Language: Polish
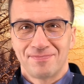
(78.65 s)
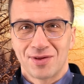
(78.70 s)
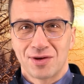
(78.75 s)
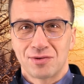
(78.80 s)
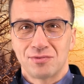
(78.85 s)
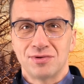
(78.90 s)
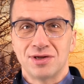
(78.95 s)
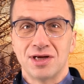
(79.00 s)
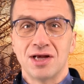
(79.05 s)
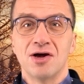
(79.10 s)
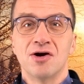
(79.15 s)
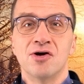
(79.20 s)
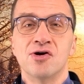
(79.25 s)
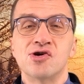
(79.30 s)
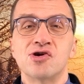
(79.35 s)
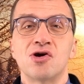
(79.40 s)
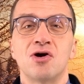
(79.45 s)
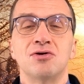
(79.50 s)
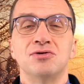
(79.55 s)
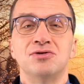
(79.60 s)
który
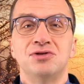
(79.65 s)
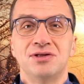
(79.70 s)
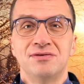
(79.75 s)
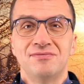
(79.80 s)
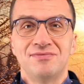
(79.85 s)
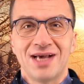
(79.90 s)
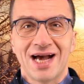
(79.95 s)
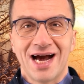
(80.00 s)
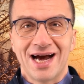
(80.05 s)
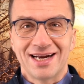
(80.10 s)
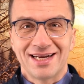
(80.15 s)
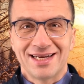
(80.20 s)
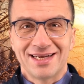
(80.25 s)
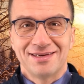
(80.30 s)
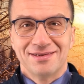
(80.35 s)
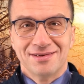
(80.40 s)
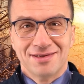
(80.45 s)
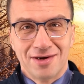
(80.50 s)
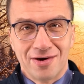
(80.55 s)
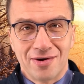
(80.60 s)
rodzi wiarę
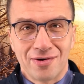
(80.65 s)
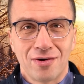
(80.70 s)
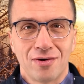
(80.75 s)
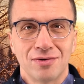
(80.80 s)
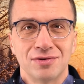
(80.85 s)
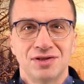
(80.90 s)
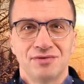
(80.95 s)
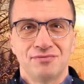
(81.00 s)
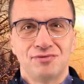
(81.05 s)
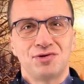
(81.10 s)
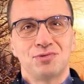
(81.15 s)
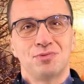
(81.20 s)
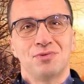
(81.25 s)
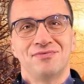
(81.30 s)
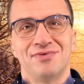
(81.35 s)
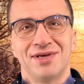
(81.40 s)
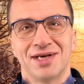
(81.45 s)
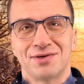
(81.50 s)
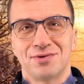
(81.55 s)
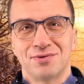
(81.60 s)
rodzi w
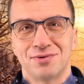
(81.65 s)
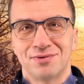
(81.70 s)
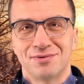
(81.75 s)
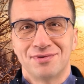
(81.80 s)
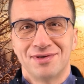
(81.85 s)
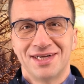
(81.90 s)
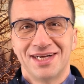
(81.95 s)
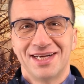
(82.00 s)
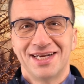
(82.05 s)
człowieku,